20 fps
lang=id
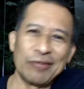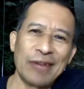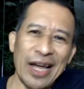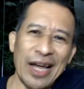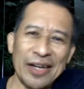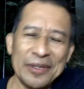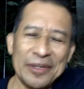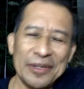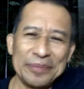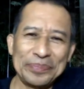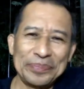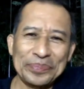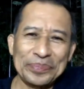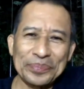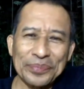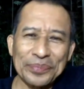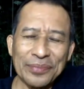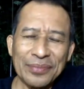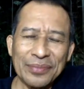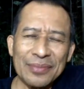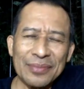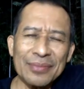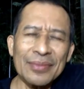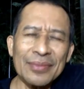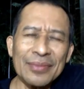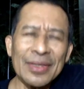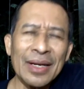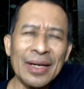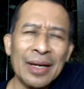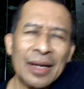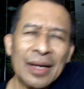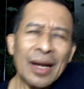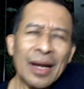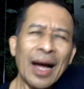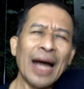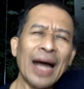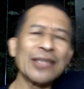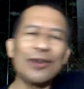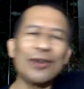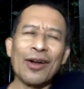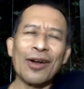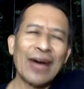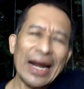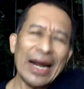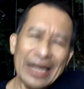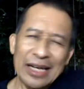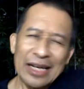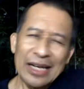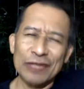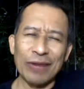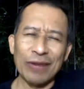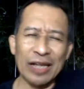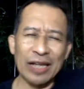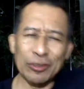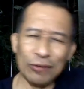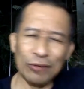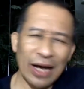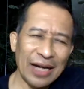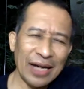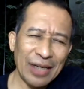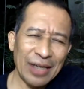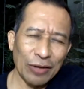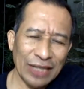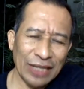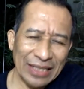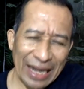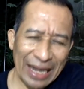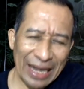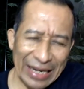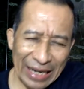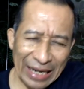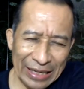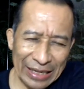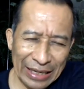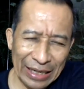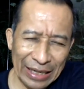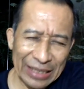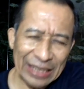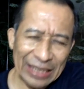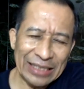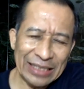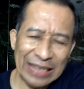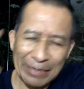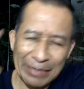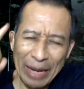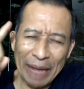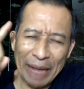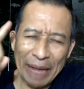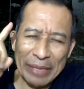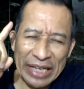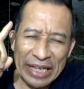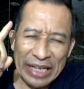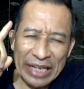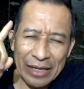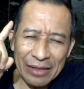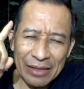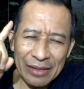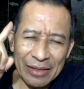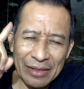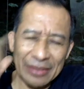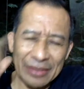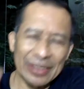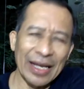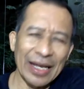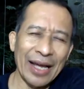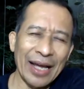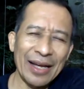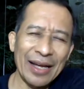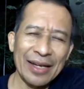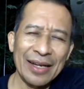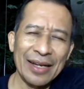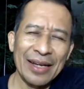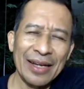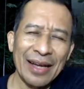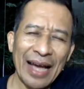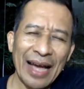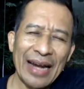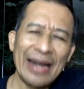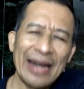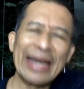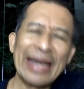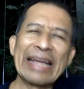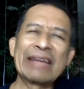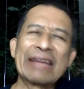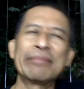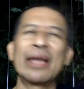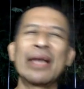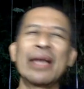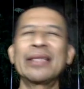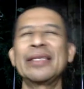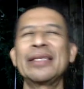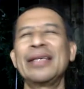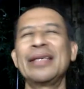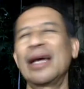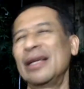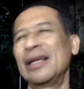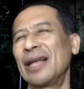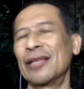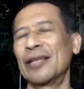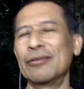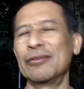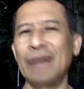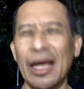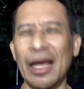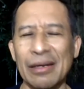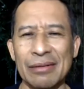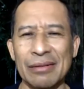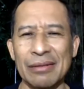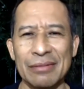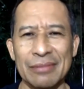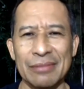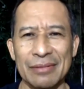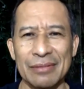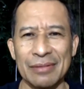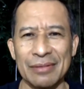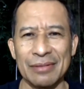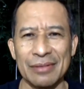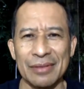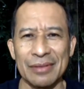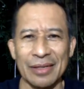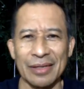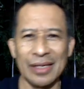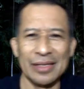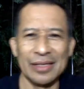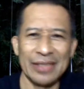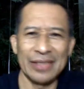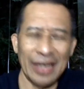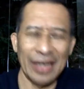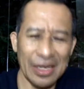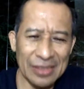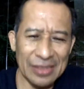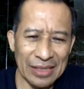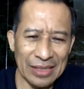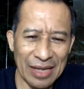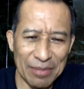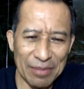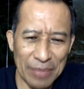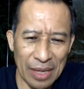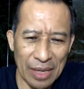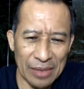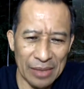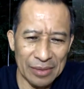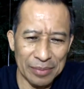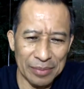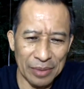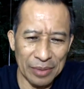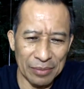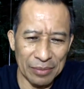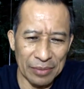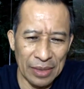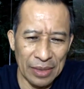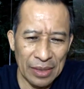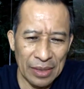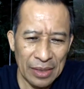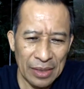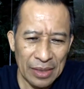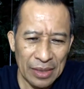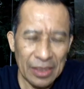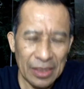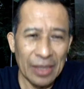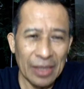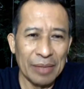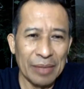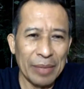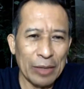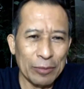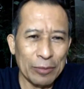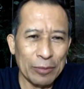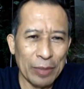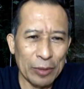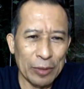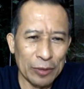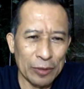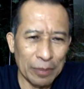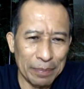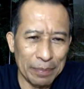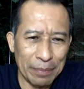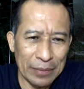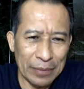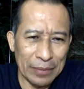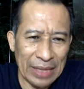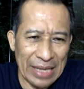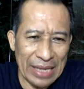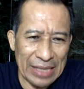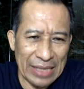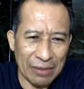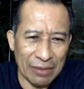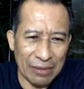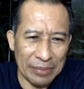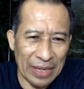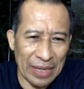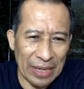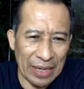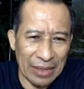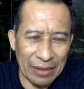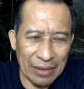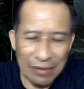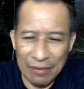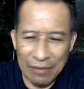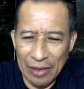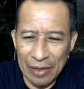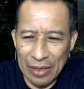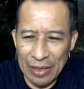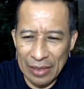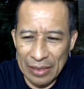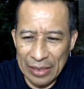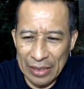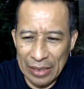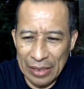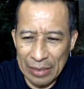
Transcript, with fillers: Tuhan. Atau kalau nggak dengar suara Tuhan, nggak usah cari dengar-dengar, nanti jadi malah mikir, gitu ya. Anda nikmati hadirat Tuhan. Oke, saya kasih gambar sebelum eh, menutup tanya jawab yang eh,